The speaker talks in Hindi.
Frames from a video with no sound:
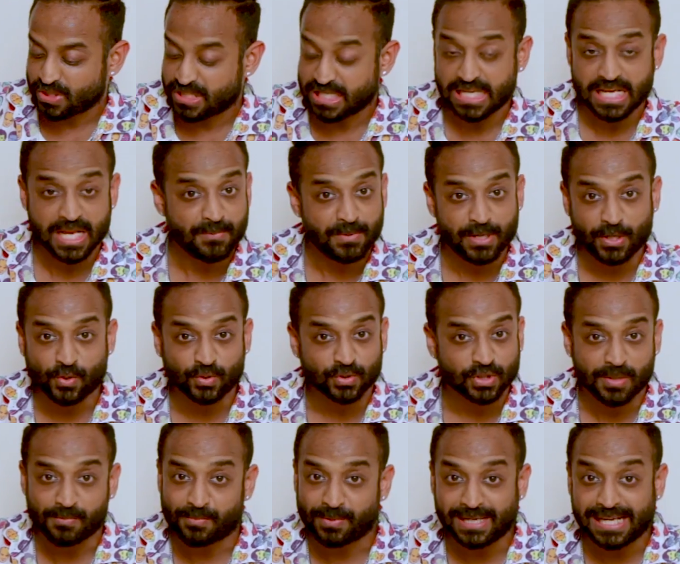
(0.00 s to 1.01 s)
जिलेबी को
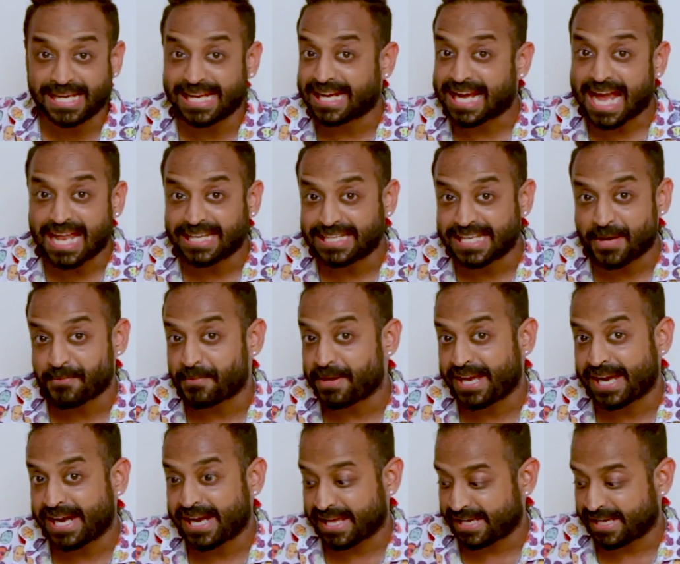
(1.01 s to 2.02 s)
तो अपन ने कांदा बना